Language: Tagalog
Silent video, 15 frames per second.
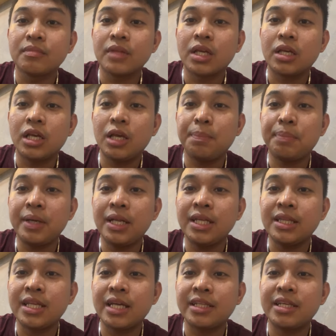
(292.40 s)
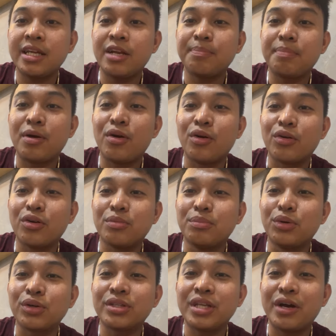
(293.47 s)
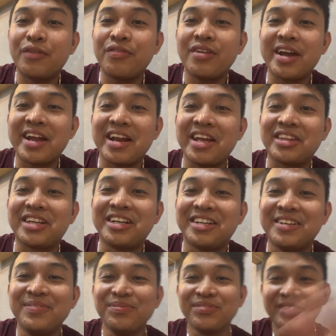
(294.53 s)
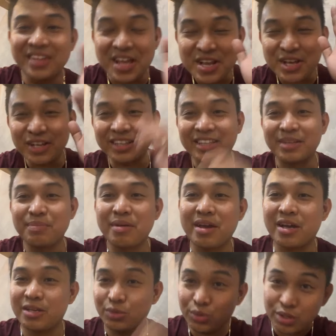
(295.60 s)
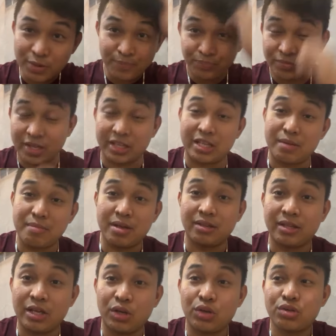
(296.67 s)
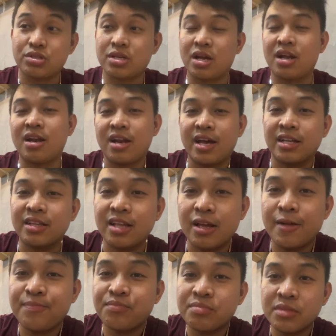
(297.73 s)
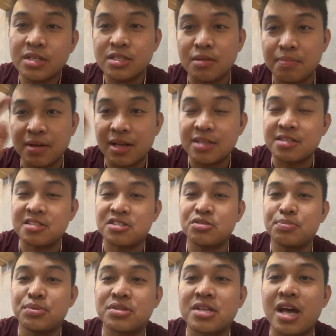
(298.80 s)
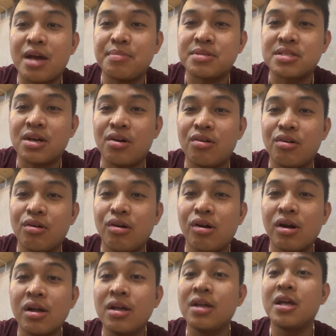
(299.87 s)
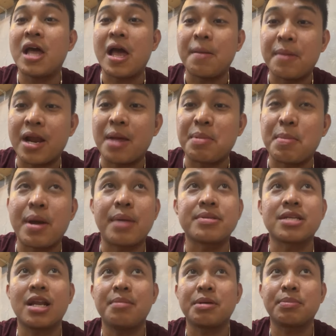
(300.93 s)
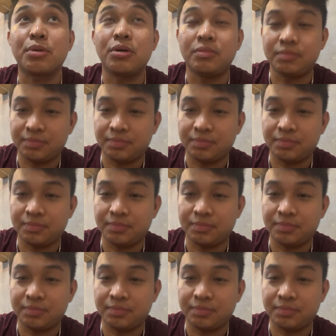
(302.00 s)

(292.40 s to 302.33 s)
Ipilit natin yan pa Hong Kong book now, fly later. Thank you, Ate May Anui. Ate Man, thank you sa lahat ha, sa pag-assist niyo po sa amin sa Hong Kong. Maraming maraming salamat po.